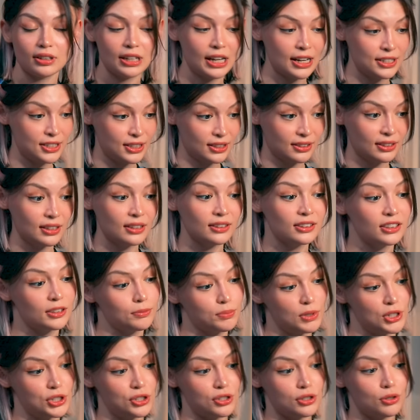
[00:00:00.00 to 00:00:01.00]
Gerçekten
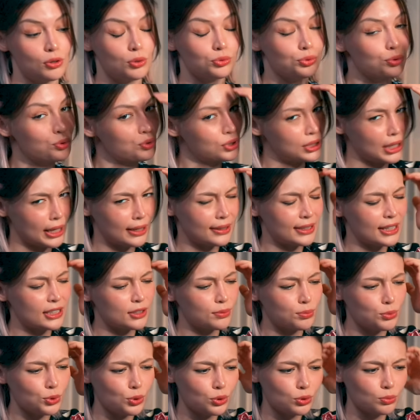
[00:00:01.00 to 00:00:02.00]
45 lira olduğunu
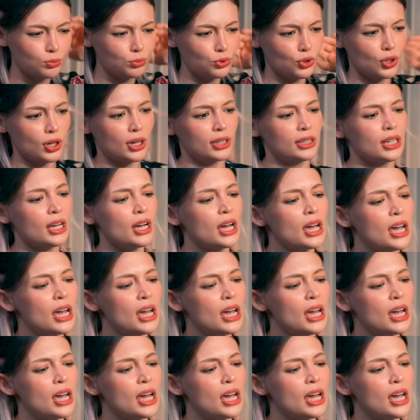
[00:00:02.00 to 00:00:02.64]
zannetmiyorum bu arada.